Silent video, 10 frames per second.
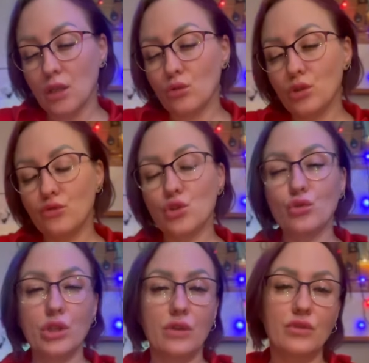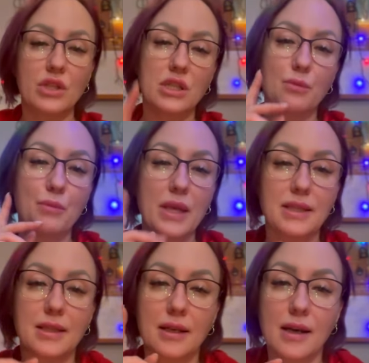Но, девчонки, вот здесь
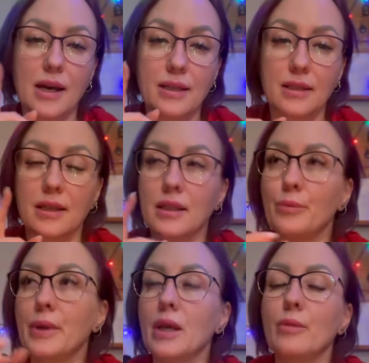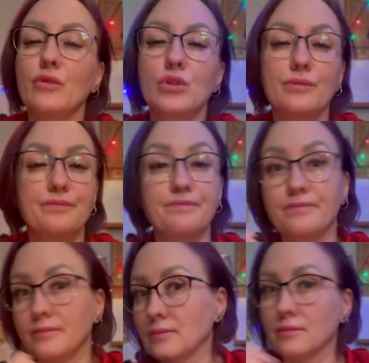опять эта карта, она прямо вот
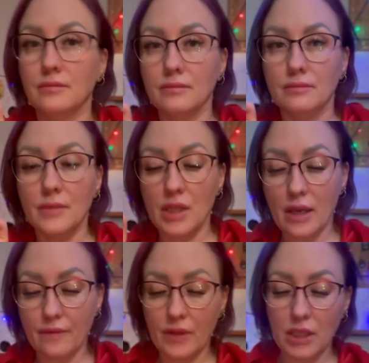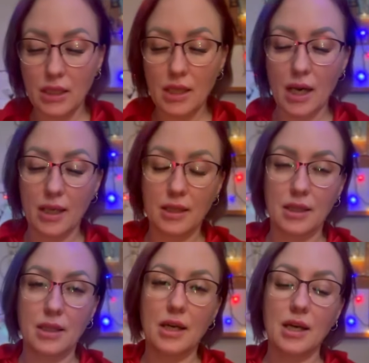меня выедает,
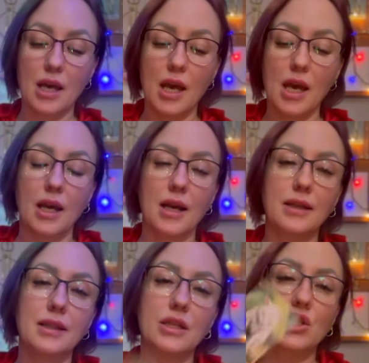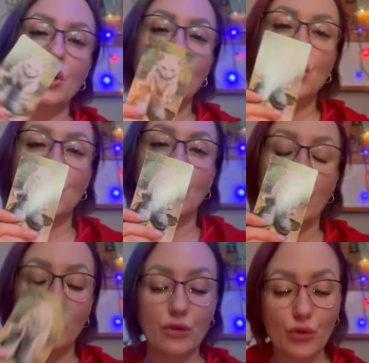да, когда
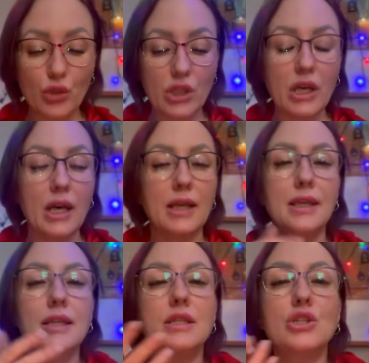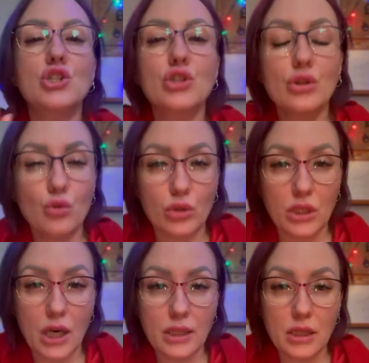женщина, вот вроде ей тяжело,
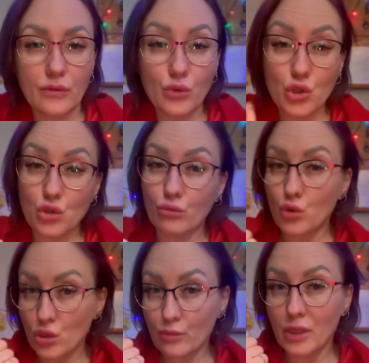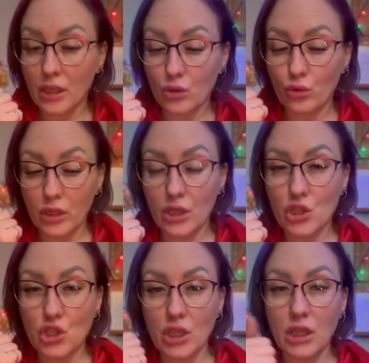да, от того, что может быть такое
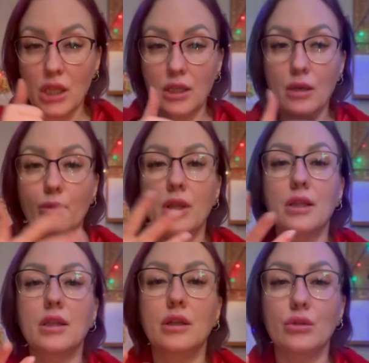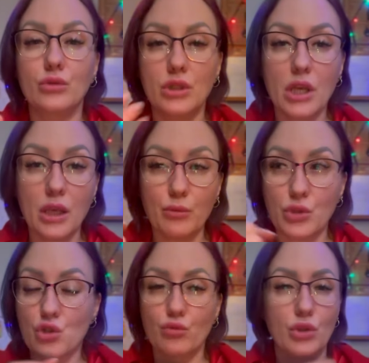отношение, да, молодых людей,
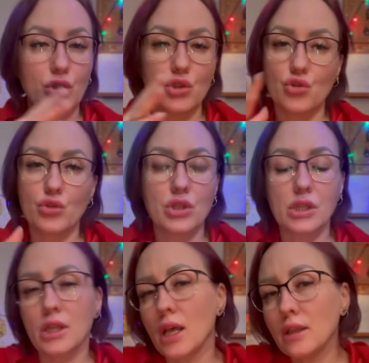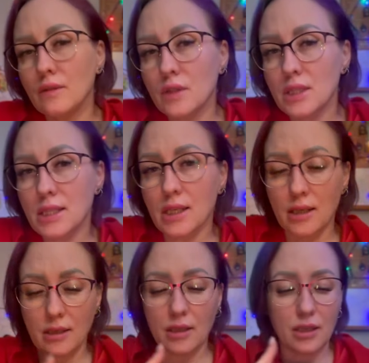почему-то ничего не складывается,
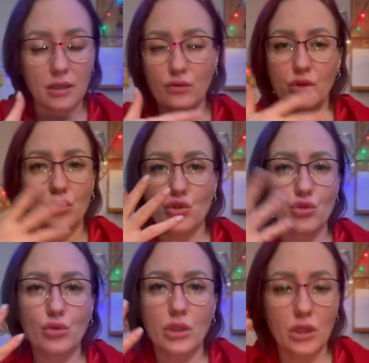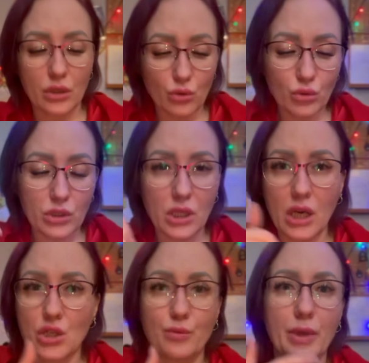какая-то вот что-то такое,
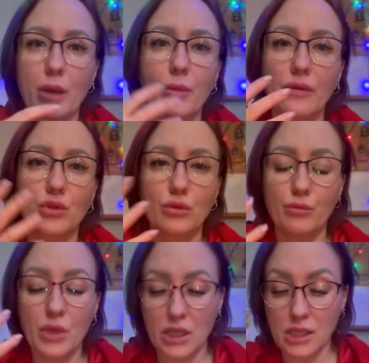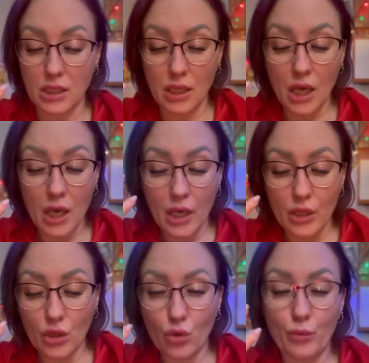да, аж прямо вот бесит,
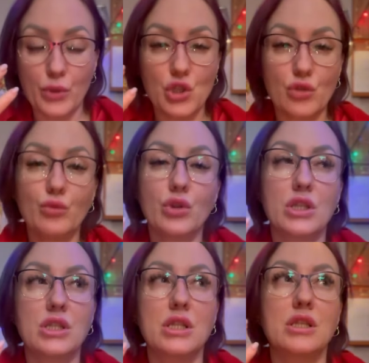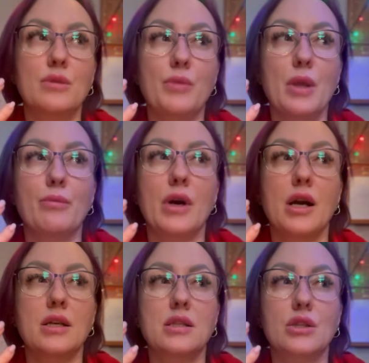но почему-то здесь опять
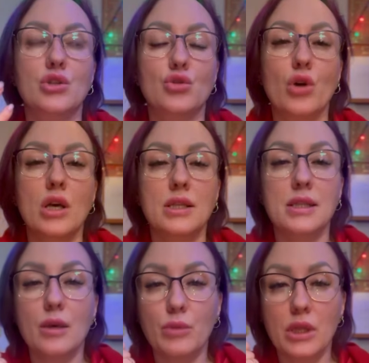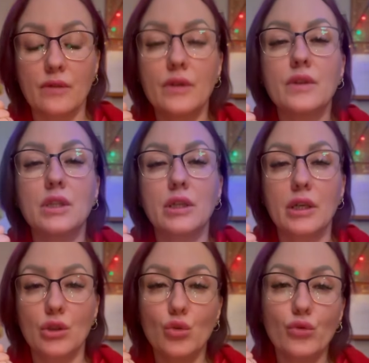показано, что Сами-то вы ведь не
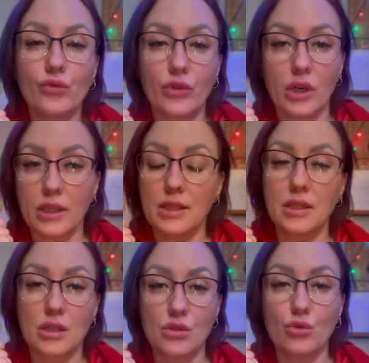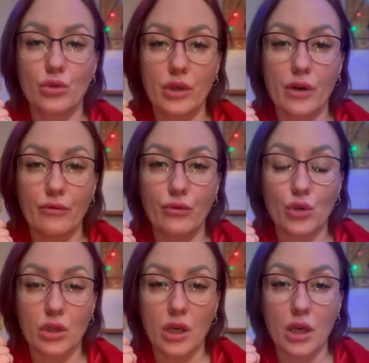готовы выходить из зоны
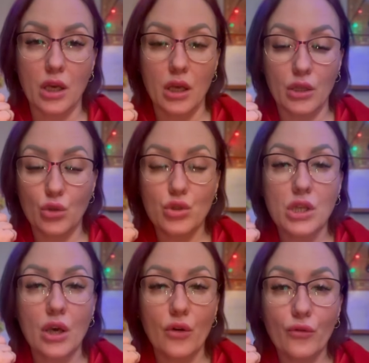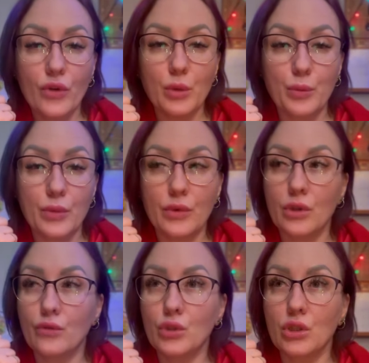комфорта. То есть вы э,
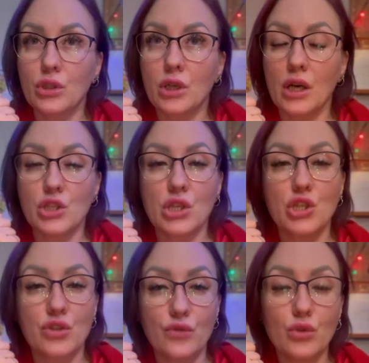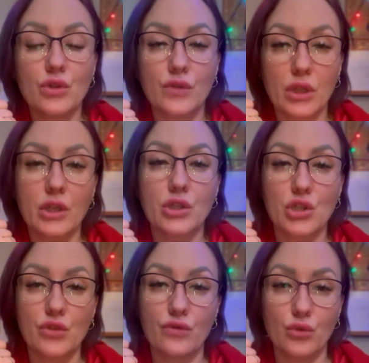вот как сейчас живете, вы так и
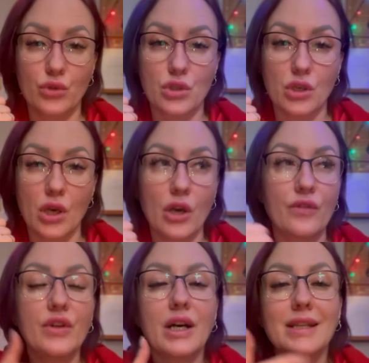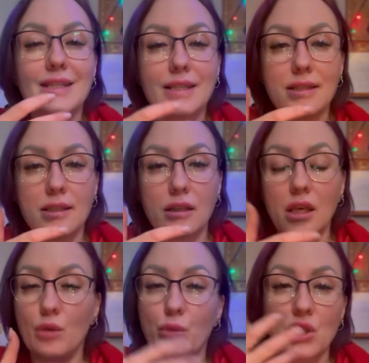живете. Вы хотите
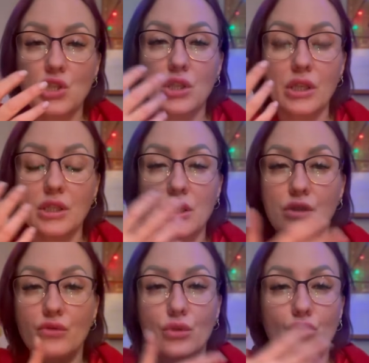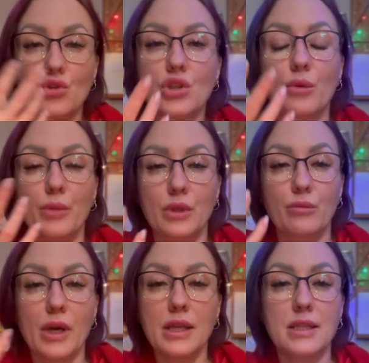и опять же не хотите, вот уже,
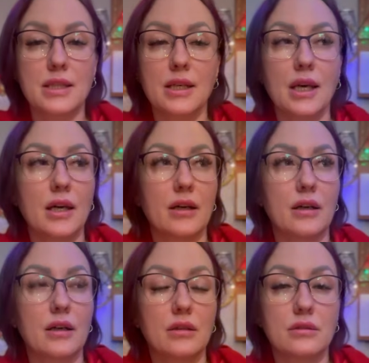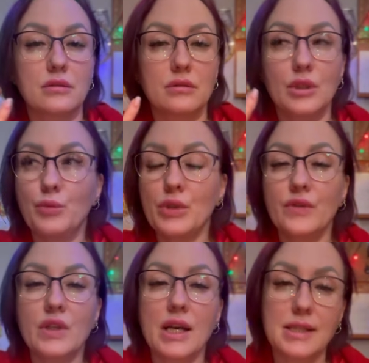понимаете, а, э, не
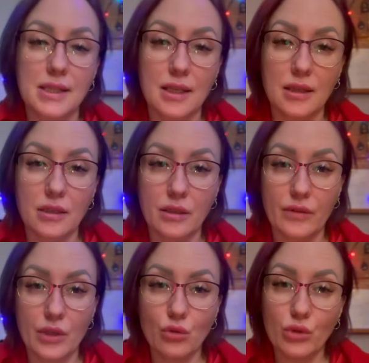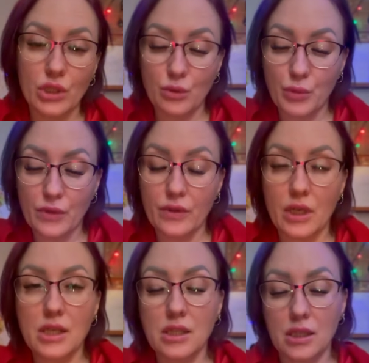первый раз я это говорю, и не первый
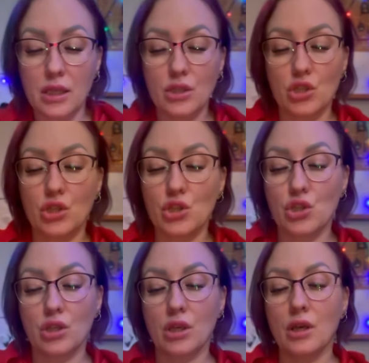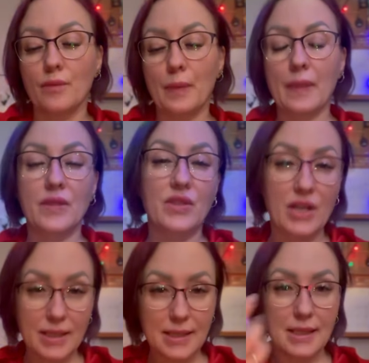раз, да, женщины
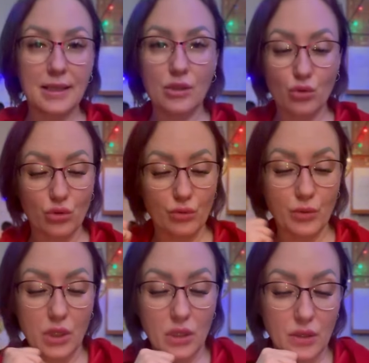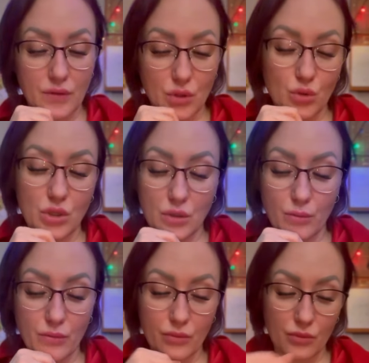транслируют мне это все
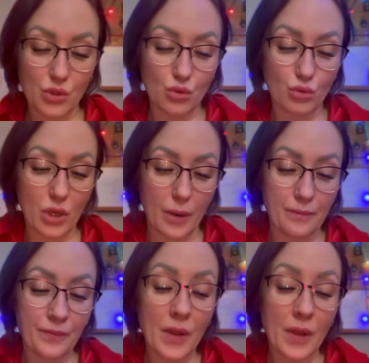сюда.